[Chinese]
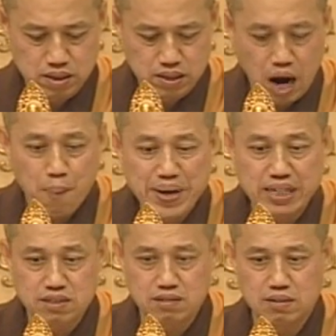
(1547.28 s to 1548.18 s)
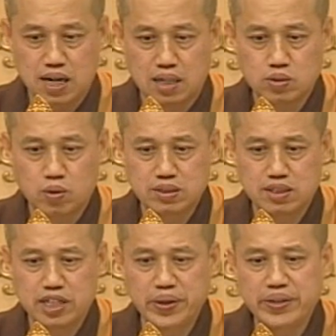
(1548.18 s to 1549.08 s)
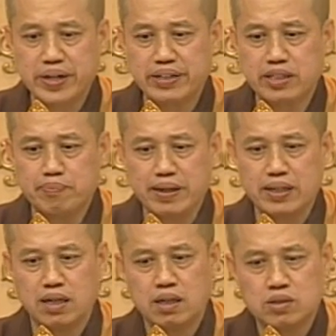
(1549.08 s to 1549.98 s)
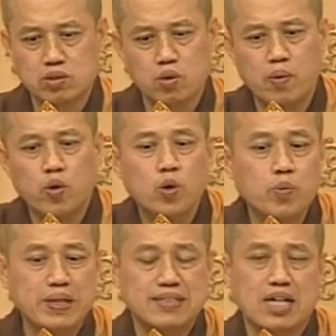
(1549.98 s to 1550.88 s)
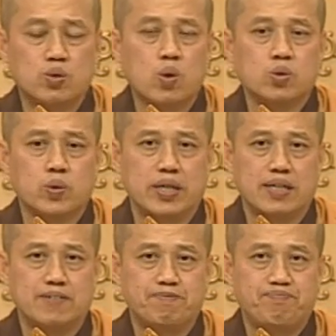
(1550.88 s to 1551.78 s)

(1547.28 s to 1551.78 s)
老病死啊！所以十二因缘里面呢，就是我们无名在作祟啊！